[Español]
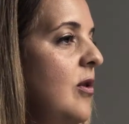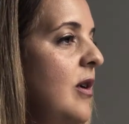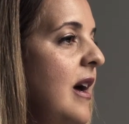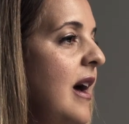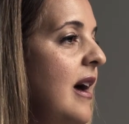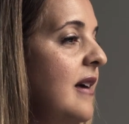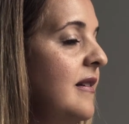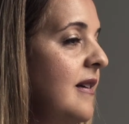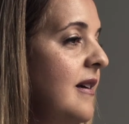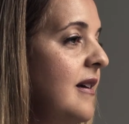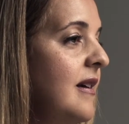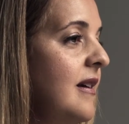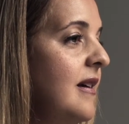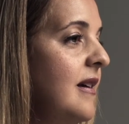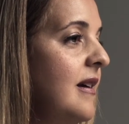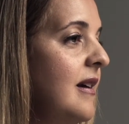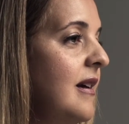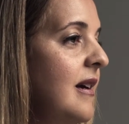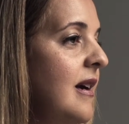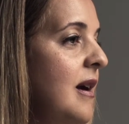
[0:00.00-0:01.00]
Lo que
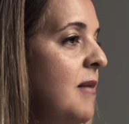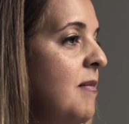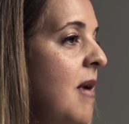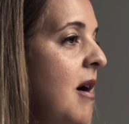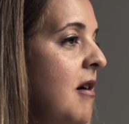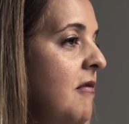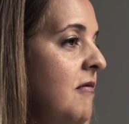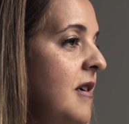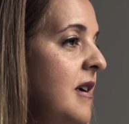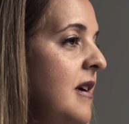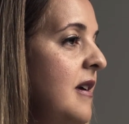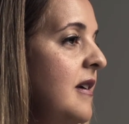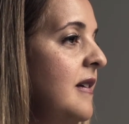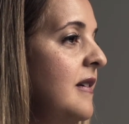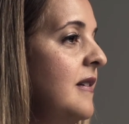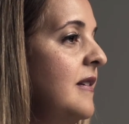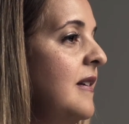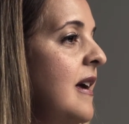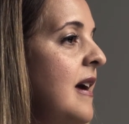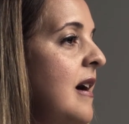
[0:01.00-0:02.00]
hace que
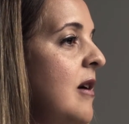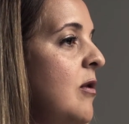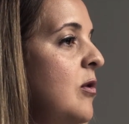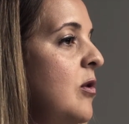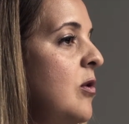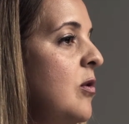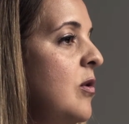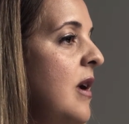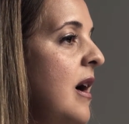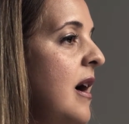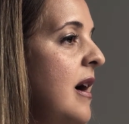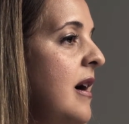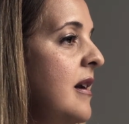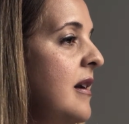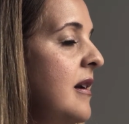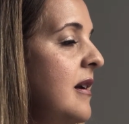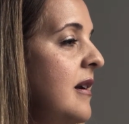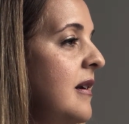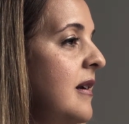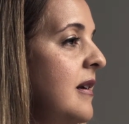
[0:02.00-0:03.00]
MAFE sea un
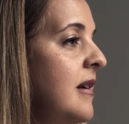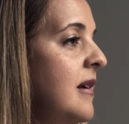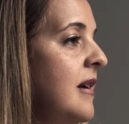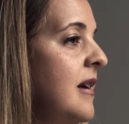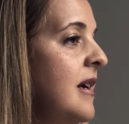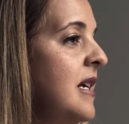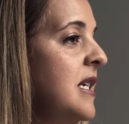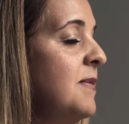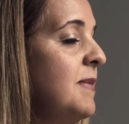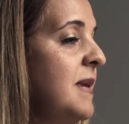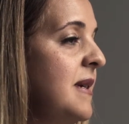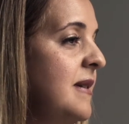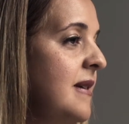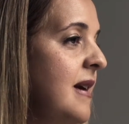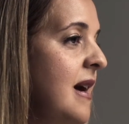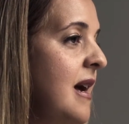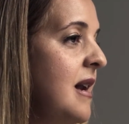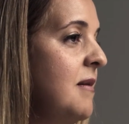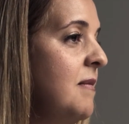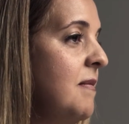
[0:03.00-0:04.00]
lugar
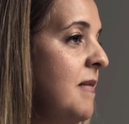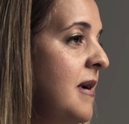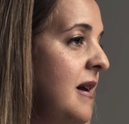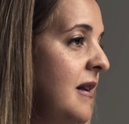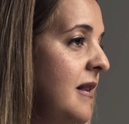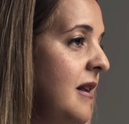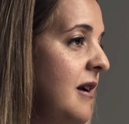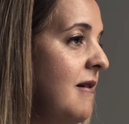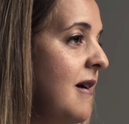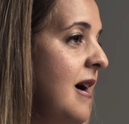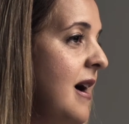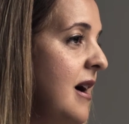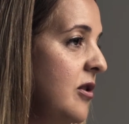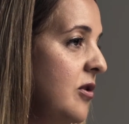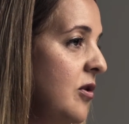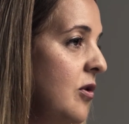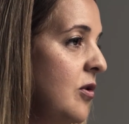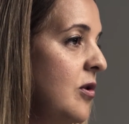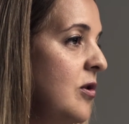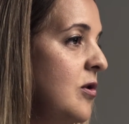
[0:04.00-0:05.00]
especial para
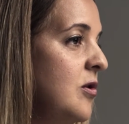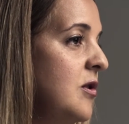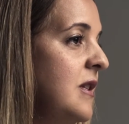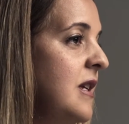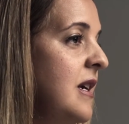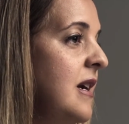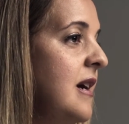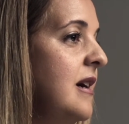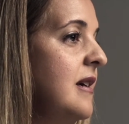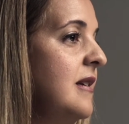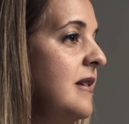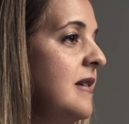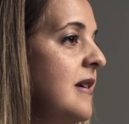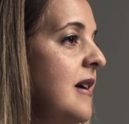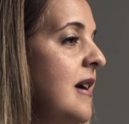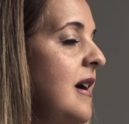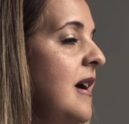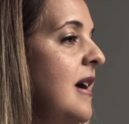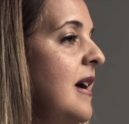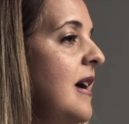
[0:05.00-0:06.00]
trabajar todos los
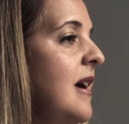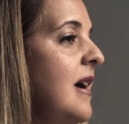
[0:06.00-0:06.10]
días.